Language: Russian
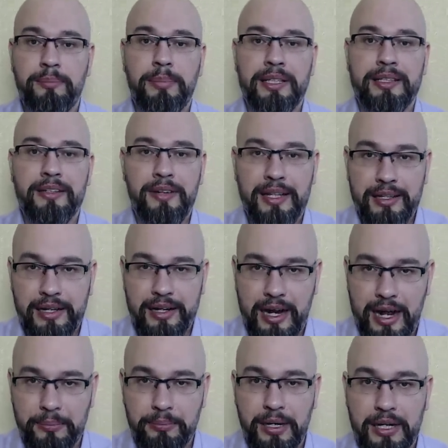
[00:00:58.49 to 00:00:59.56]
подавал
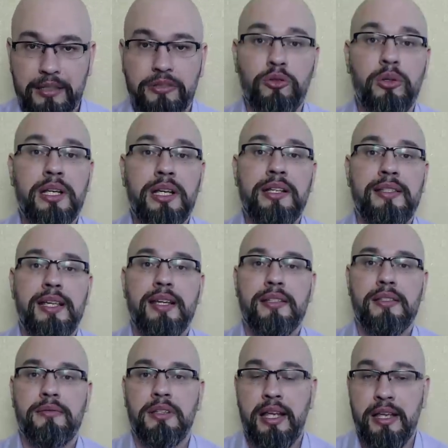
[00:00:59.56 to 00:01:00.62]
рапорт, но,
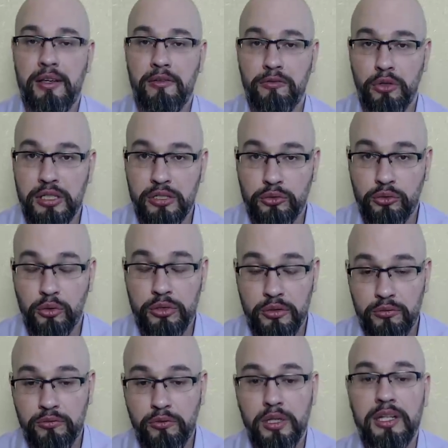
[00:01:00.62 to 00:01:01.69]
естественно, его никто не
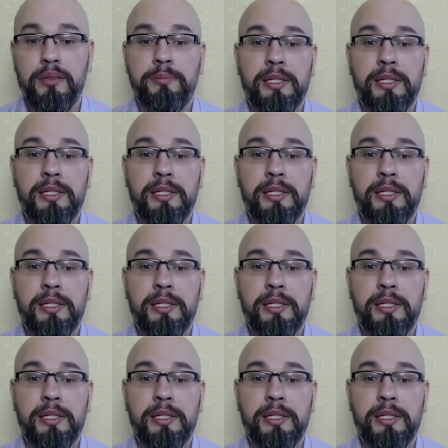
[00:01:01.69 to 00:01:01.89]
уволил,